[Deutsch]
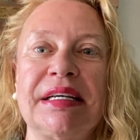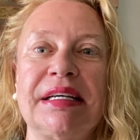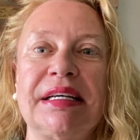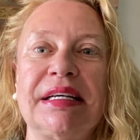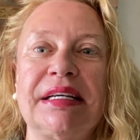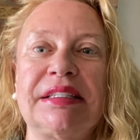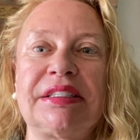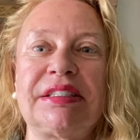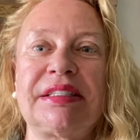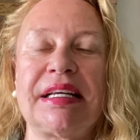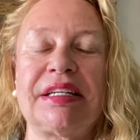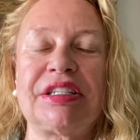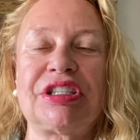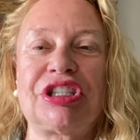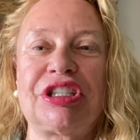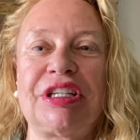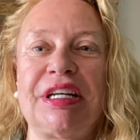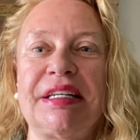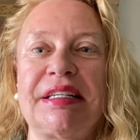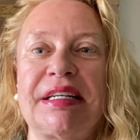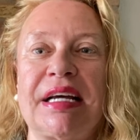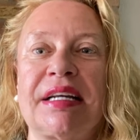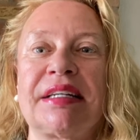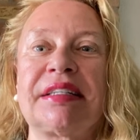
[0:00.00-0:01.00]
es
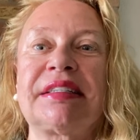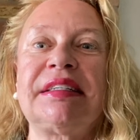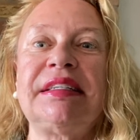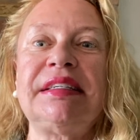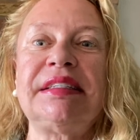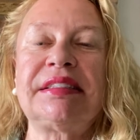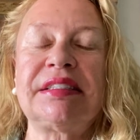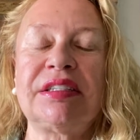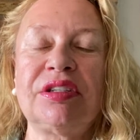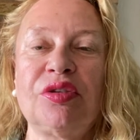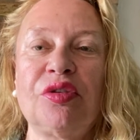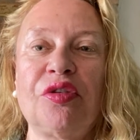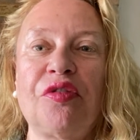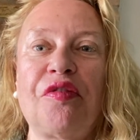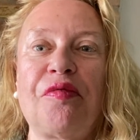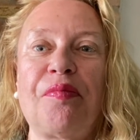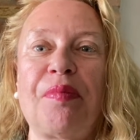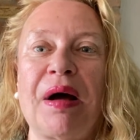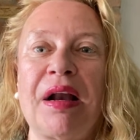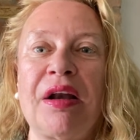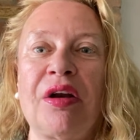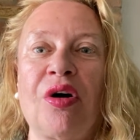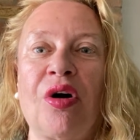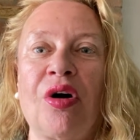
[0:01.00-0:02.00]
entsteht ein riesen
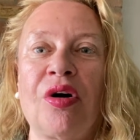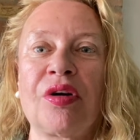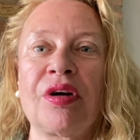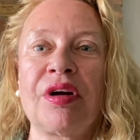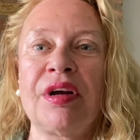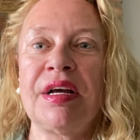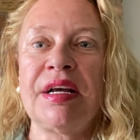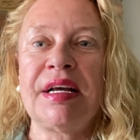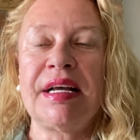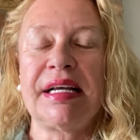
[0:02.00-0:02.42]
Luftballon,